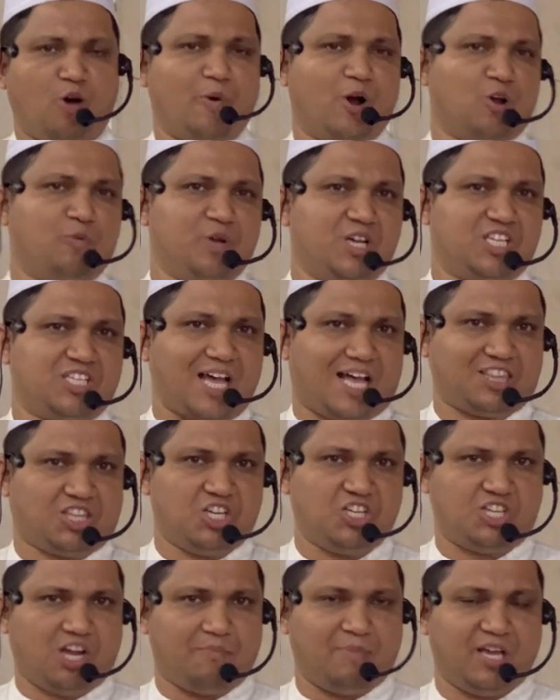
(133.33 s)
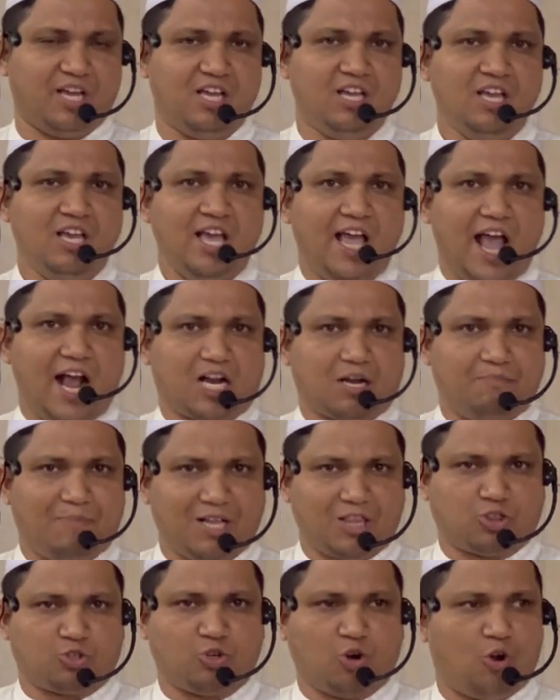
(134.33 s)
অমানবিক জাতি হিসাবে
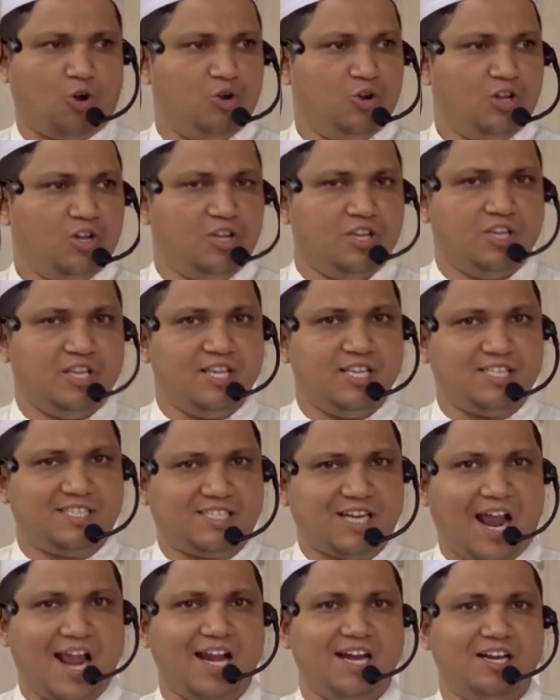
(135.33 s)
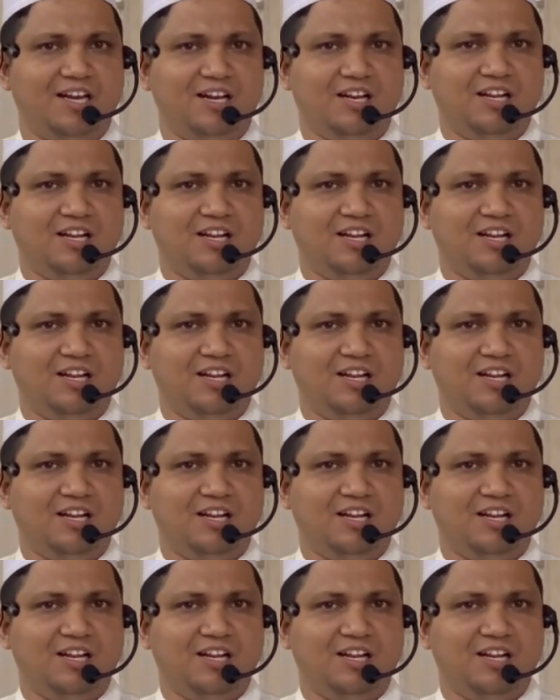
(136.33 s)
একমাত্র ইসরায়েল